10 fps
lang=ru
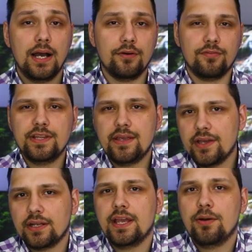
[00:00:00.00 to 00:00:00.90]
Вы,
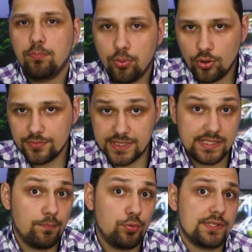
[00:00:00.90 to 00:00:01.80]
наверное,
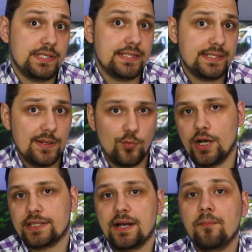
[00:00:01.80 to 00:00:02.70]
помните подсистему
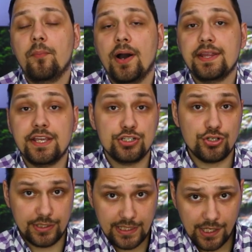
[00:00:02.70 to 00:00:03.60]
от компании
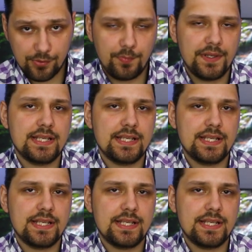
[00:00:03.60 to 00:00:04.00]
Joytech под